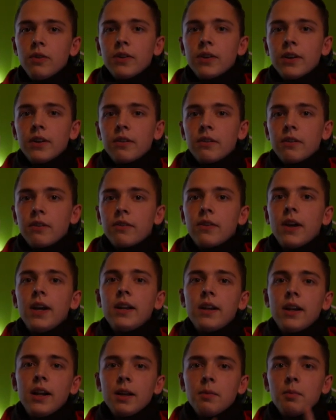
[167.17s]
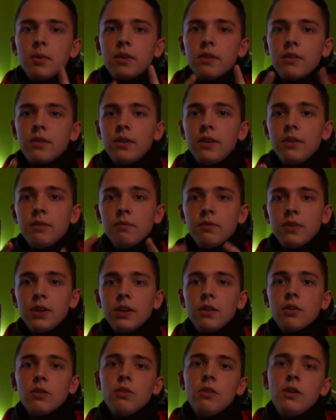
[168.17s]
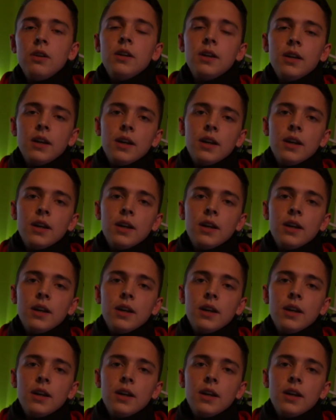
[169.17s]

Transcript: was jetzt zeitgleich mit diesem Video